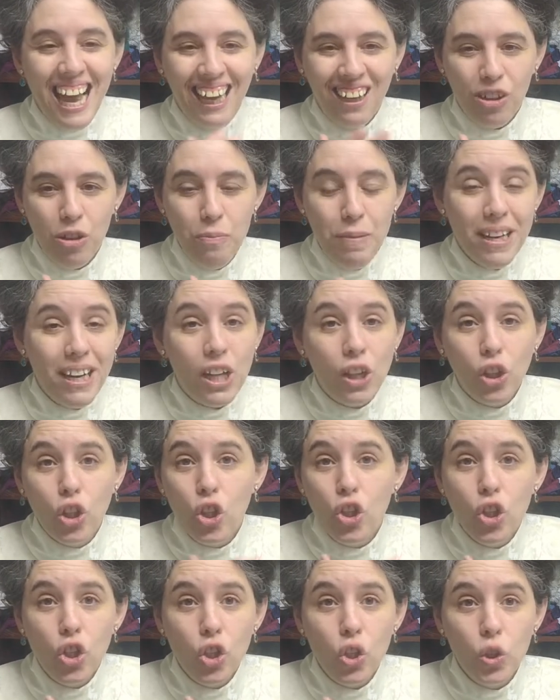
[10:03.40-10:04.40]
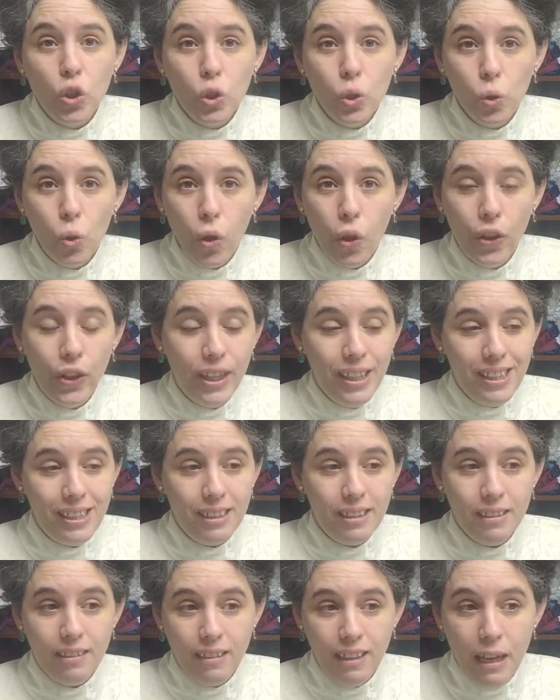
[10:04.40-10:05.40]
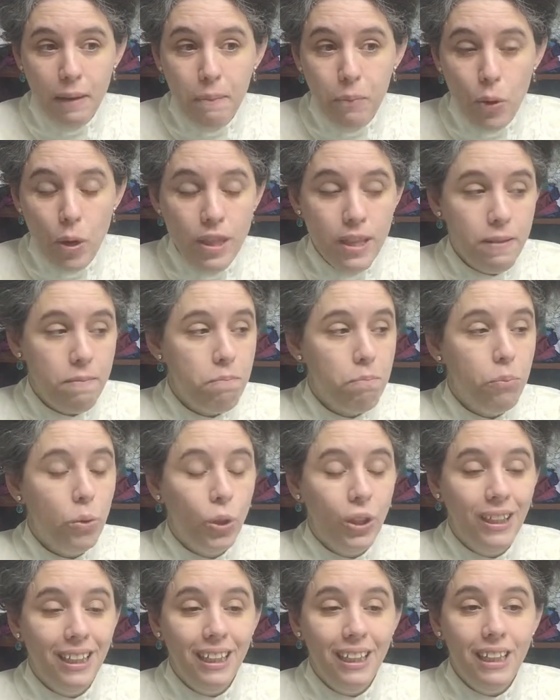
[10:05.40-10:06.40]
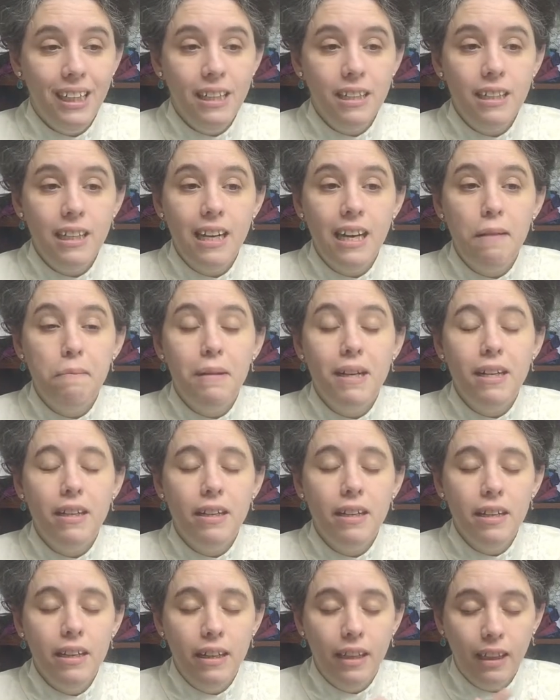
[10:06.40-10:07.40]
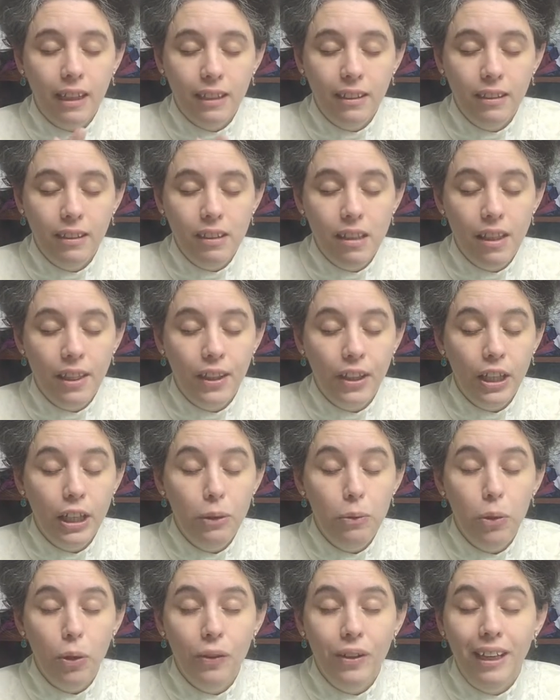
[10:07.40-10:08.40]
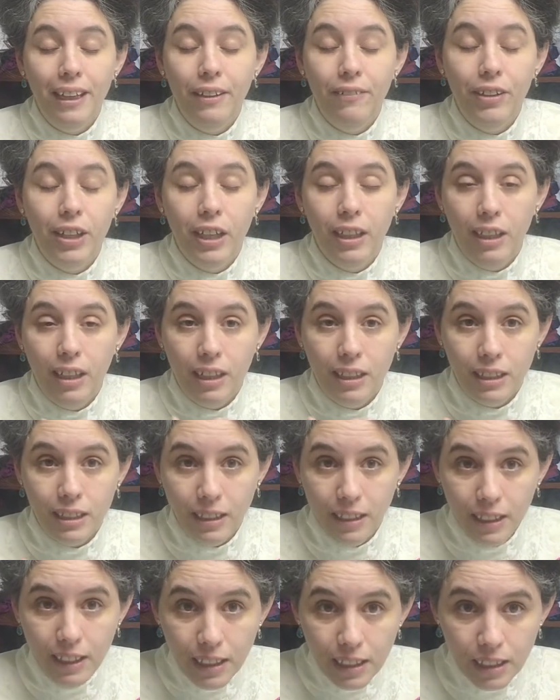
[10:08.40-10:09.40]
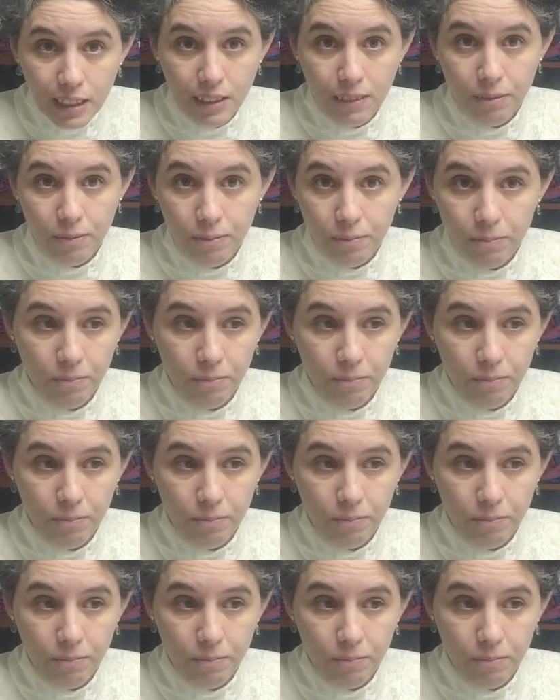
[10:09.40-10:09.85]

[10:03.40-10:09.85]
a comer todos los dulces que pueden porque es la manera que tiene el cerebro de aliviar el estrés.